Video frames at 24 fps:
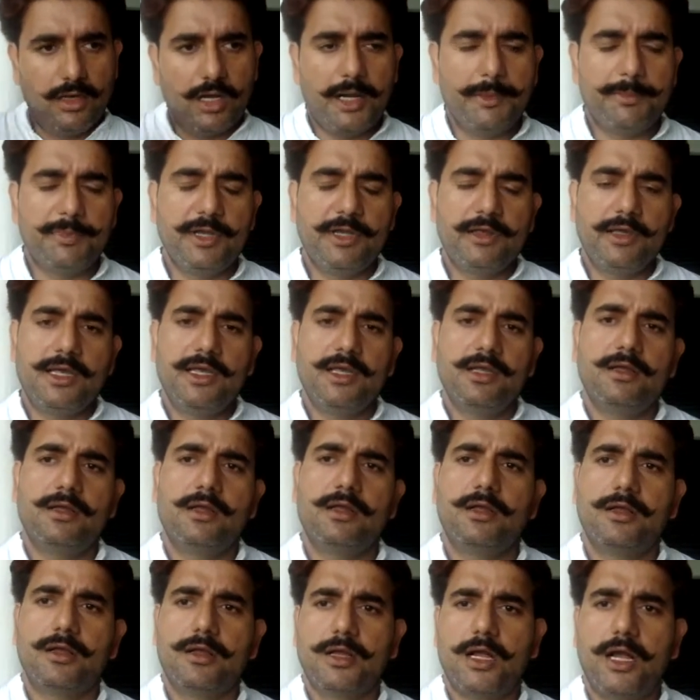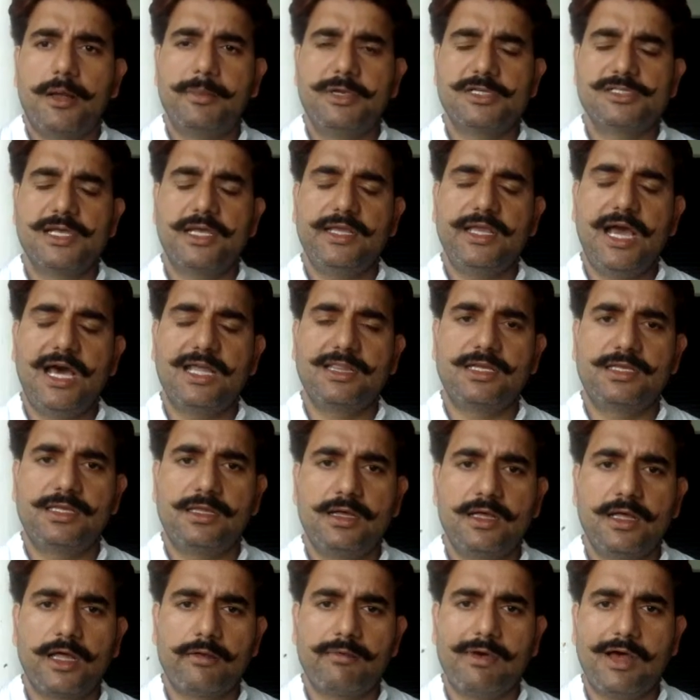अपने हमेशा याद
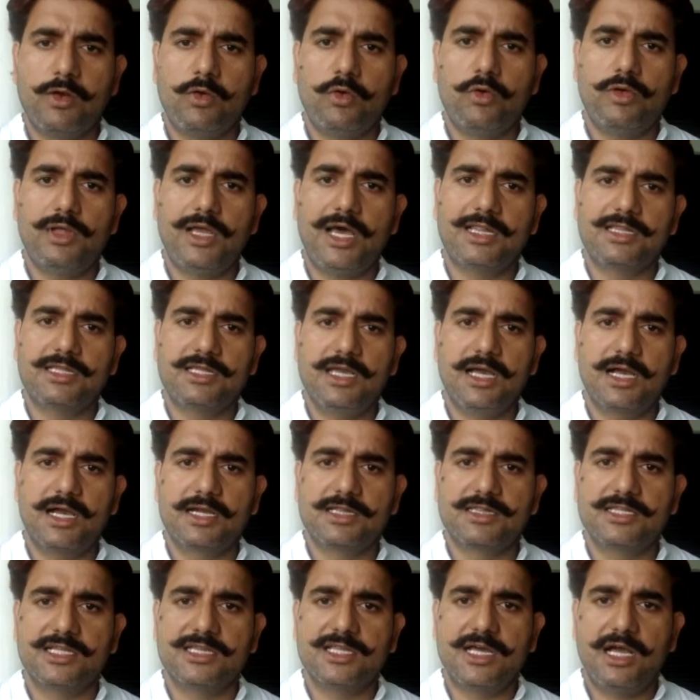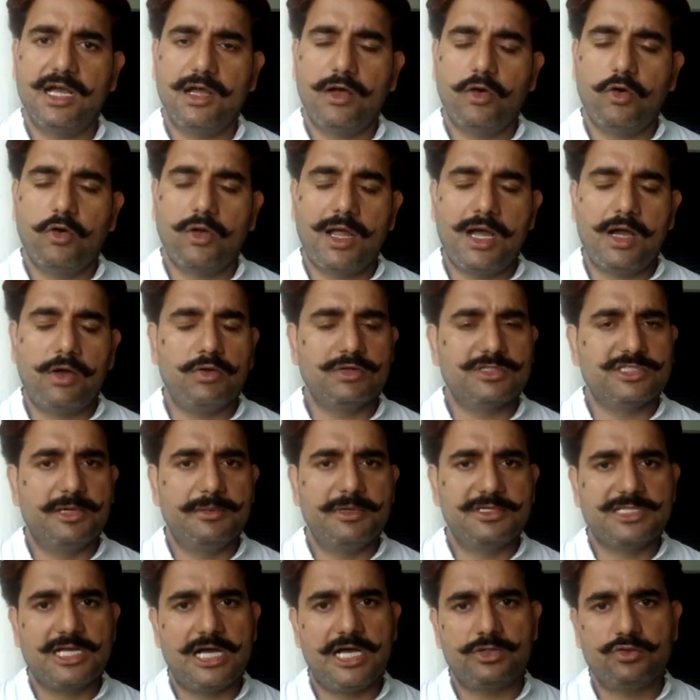घर वालों को याद किया करता था और आंखों से
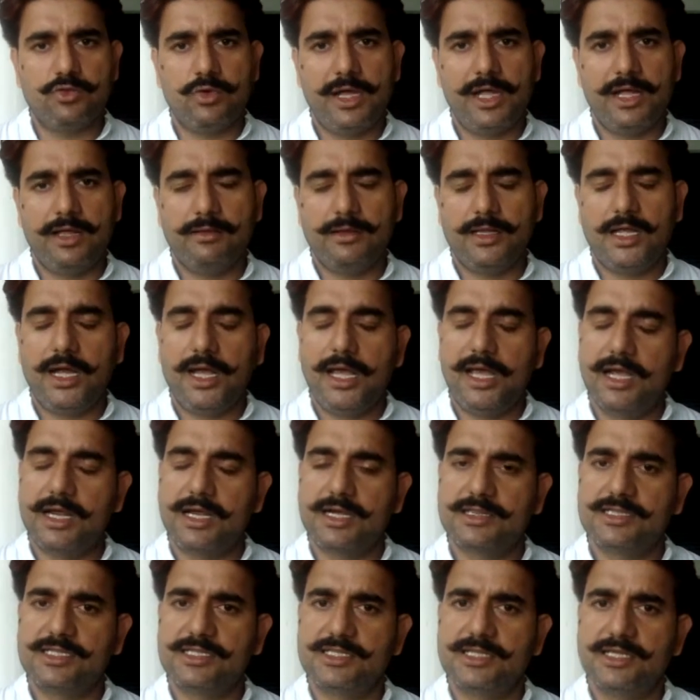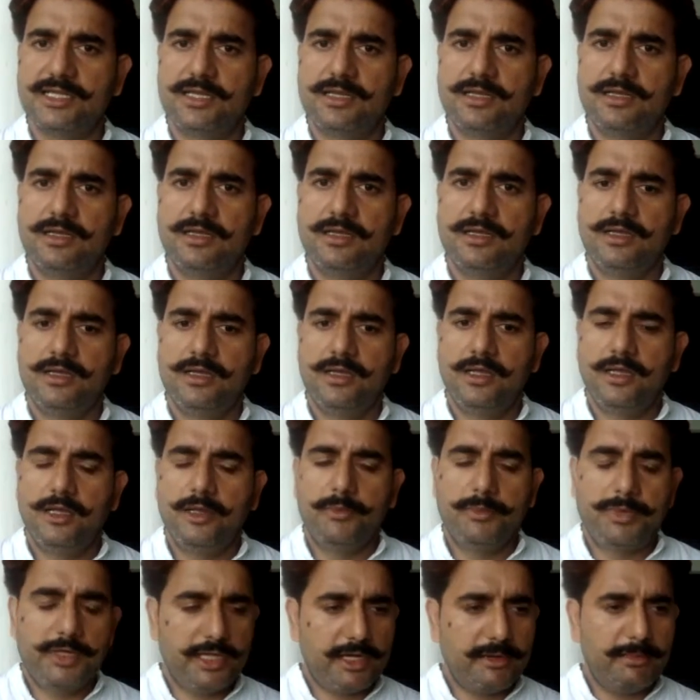हमेशा आंसू आया, आया करते थे
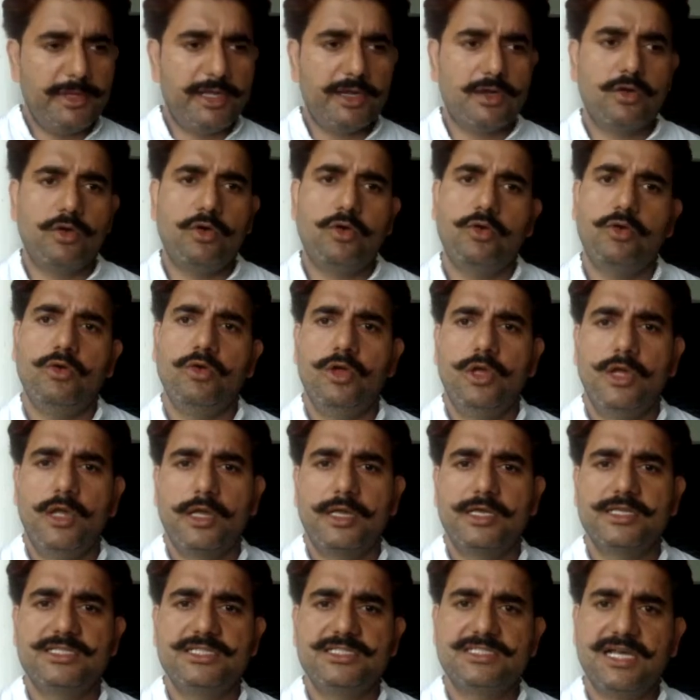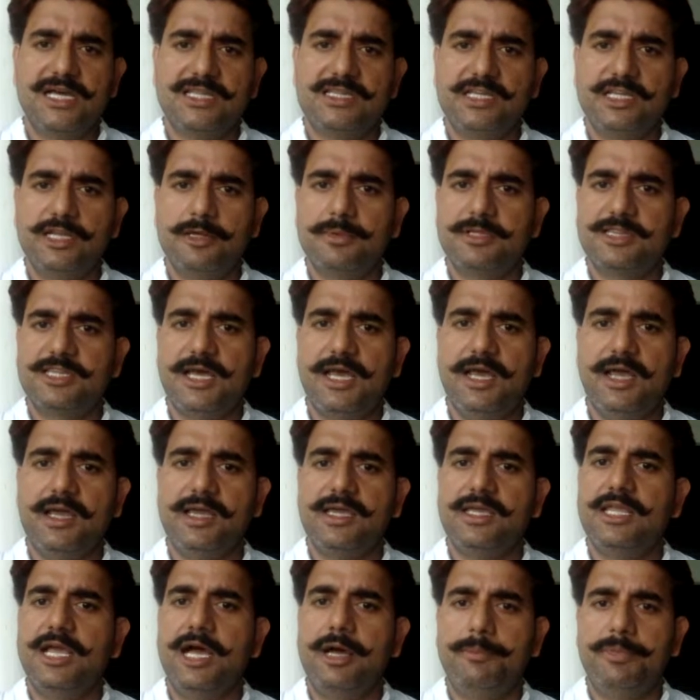फिर मेरे को किसी साथी ने बताया
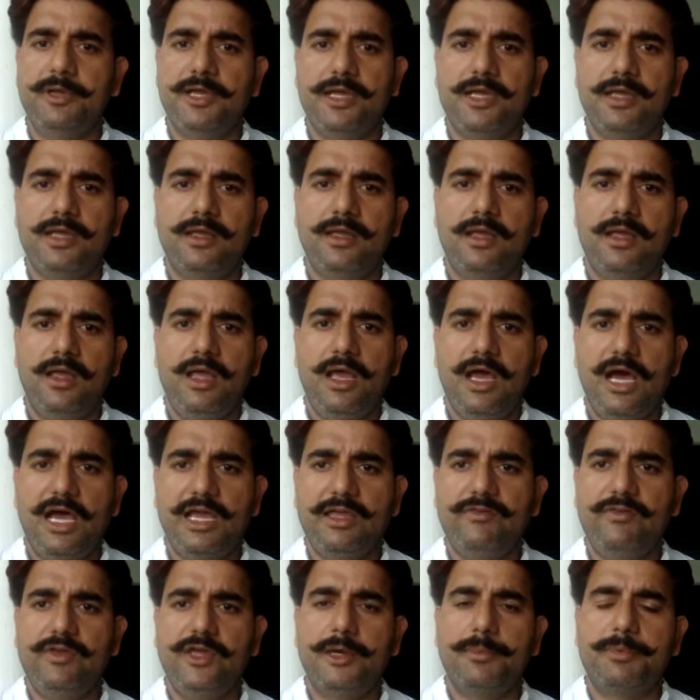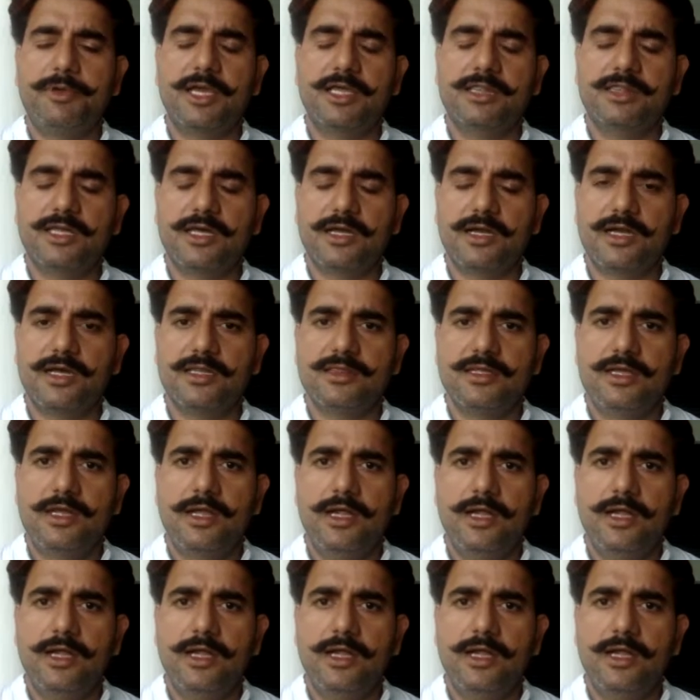कि यहाँ पे आईवीएफ के अंतर्गत